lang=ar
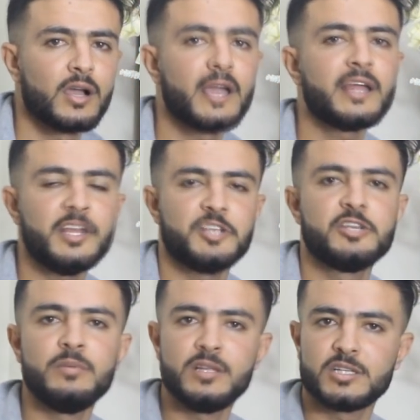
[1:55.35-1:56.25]
كان
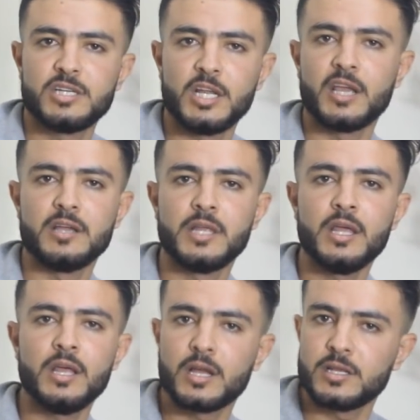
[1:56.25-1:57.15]
كيعجبني داكشي اللي
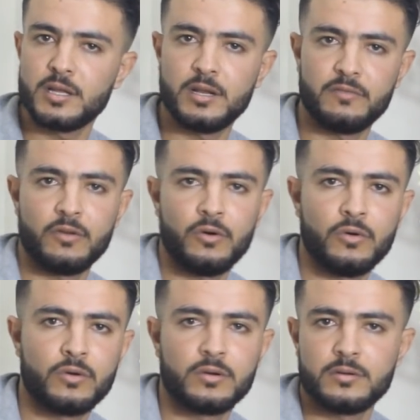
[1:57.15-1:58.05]
كيدير كيدير لي
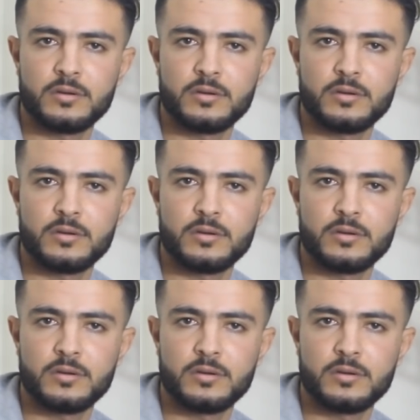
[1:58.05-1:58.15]
فلوغ